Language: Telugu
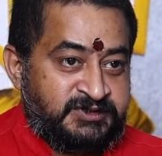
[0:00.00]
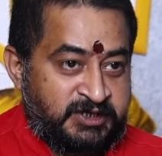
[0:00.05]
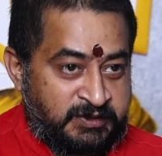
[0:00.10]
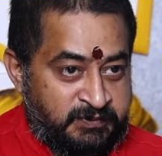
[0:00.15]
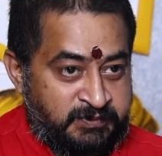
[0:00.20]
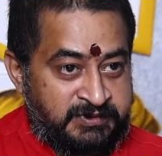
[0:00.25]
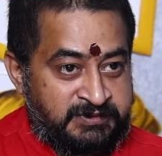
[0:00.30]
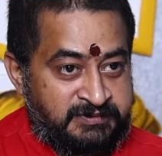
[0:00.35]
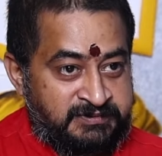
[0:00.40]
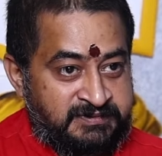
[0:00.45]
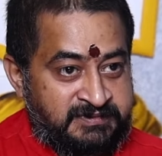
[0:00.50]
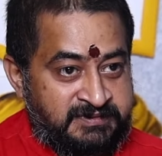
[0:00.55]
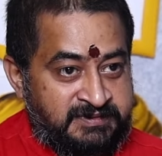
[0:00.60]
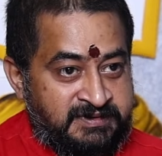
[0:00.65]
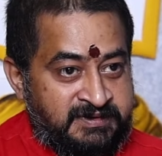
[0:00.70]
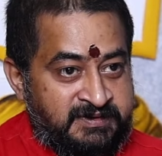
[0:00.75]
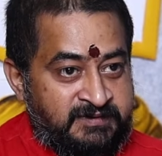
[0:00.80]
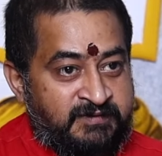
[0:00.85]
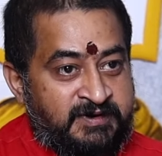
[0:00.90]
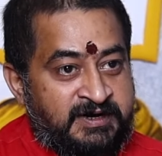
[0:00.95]
డబ్బులు
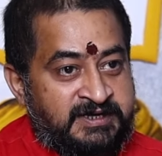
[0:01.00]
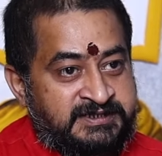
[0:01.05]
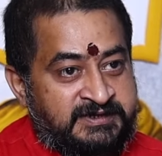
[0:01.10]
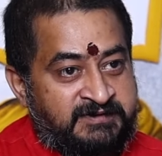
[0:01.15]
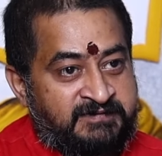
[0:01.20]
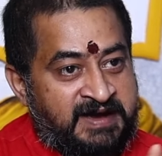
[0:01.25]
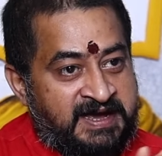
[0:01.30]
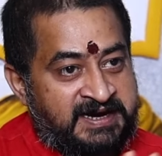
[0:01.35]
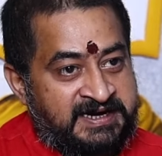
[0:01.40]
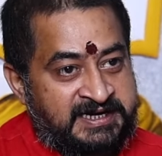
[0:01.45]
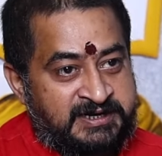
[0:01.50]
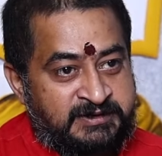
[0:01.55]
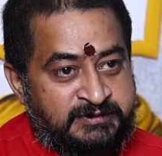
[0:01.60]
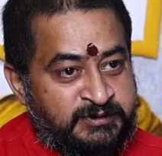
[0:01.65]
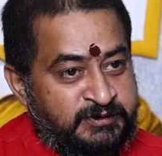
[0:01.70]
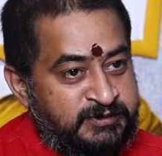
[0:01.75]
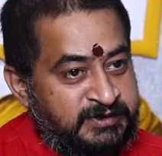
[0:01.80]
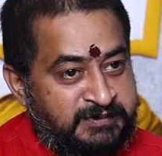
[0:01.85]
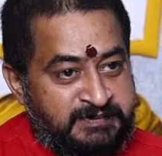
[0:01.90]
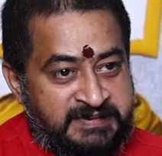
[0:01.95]
వాళ్ళు అసలు వాలెట్లు
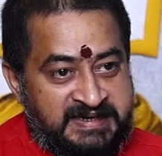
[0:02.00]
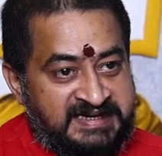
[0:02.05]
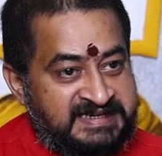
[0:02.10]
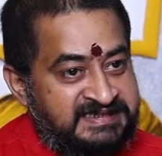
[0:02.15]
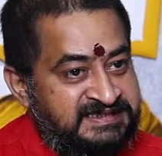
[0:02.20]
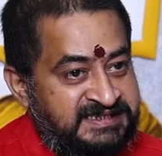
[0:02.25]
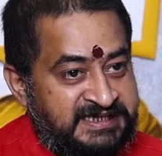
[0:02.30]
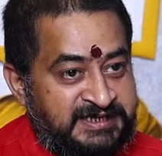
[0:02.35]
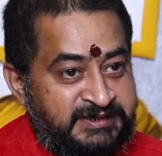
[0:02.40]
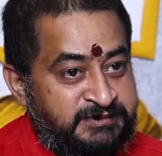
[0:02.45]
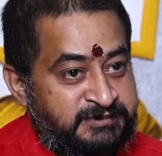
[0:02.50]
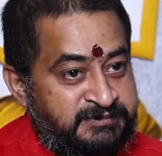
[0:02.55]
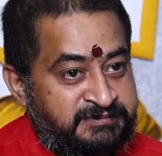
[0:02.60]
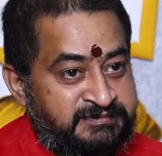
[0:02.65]
తొందరగా మెయింటైన్ చేయరు